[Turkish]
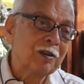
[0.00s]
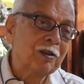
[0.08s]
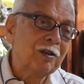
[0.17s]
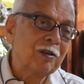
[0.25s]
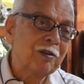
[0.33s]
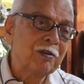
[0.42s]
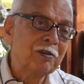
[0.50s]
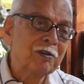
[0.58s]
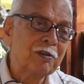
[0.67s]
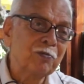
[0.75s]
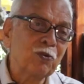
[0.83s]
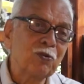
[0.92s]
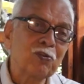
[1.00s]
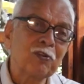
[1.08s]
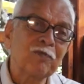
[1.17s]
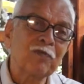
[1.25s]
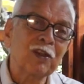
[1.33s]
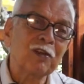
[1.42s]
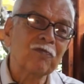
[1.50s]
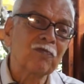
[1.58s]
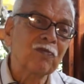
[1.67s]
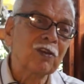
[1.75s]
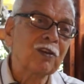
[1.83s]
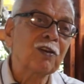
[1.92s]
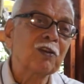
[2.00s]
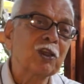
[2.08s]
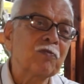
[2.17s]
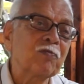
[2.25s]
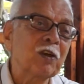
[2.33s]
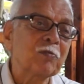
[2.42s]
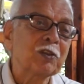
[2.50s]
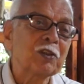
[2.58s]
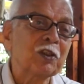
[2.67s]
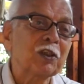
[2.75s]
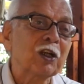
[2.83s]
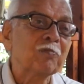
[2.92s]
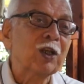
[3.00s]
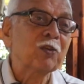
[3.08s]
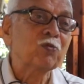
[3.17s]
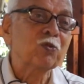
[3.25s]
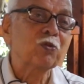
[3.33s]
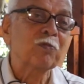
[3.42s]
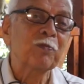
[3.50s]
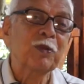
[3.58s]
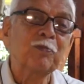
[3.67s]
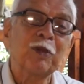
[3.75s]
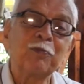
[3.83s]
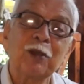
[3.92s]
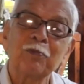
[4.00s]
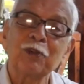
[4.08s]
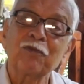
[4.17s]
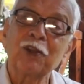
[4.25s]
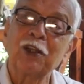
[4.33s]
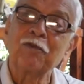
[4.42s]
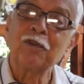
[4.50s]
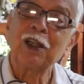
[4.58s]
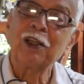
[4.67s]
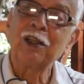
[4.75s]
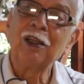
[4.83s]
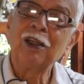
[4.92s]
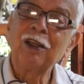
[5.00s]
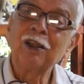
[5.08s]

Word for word: E, sporculuk falan, e, kim fabrikasında takımlar kurduk, bilmem ne yaptık falan filan.